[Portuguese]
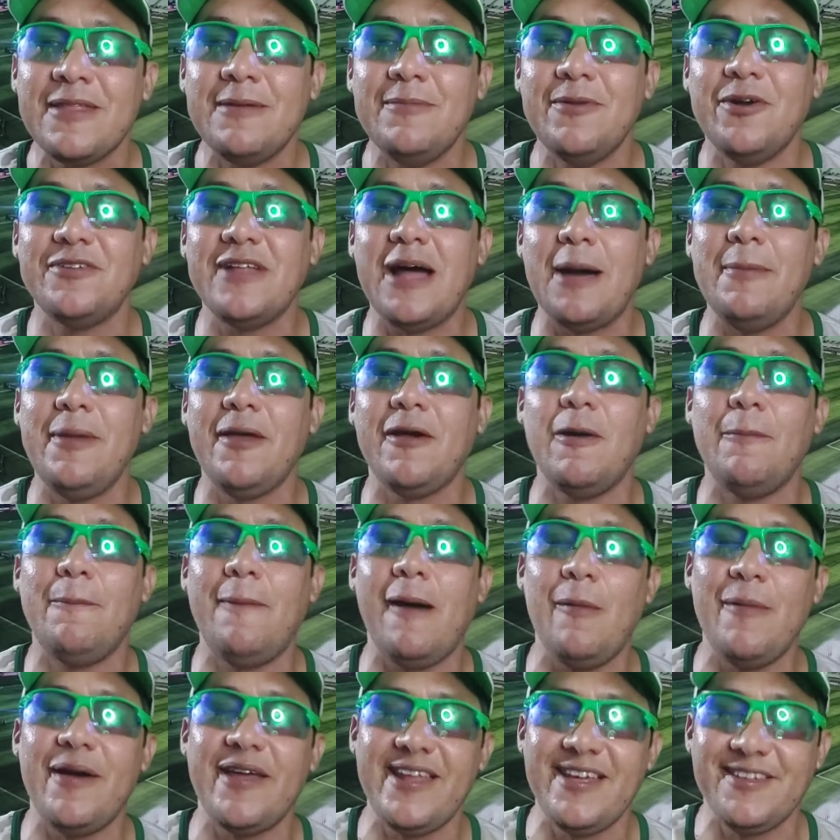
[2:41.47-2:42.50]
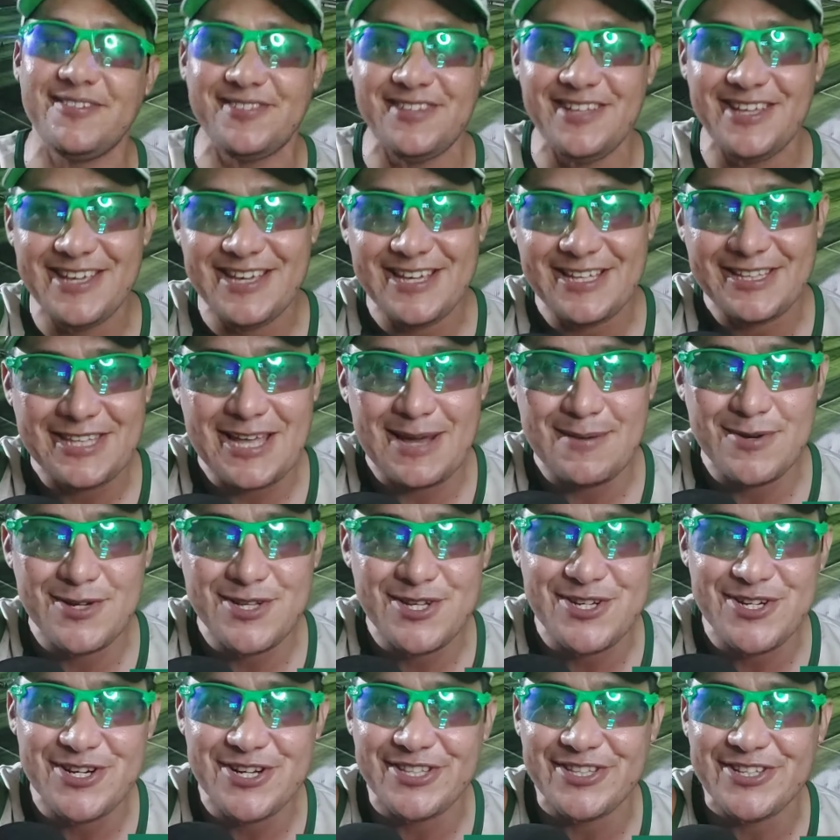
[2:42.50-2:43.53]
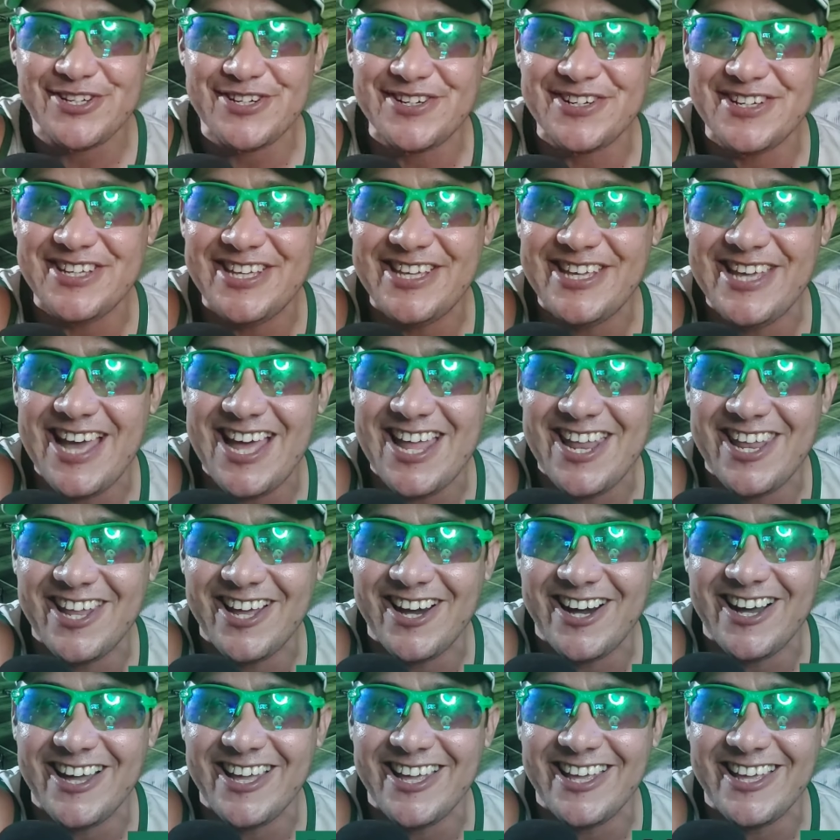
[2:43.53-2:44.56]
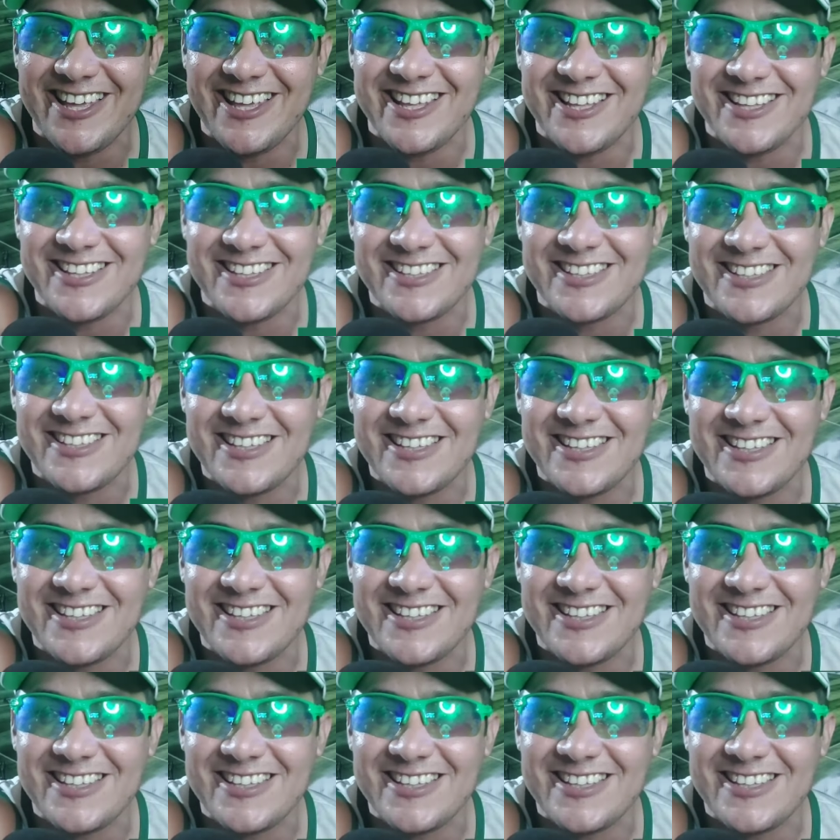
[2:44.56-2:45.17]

Meus amigos palmeirenses, tamo junto e é nóis.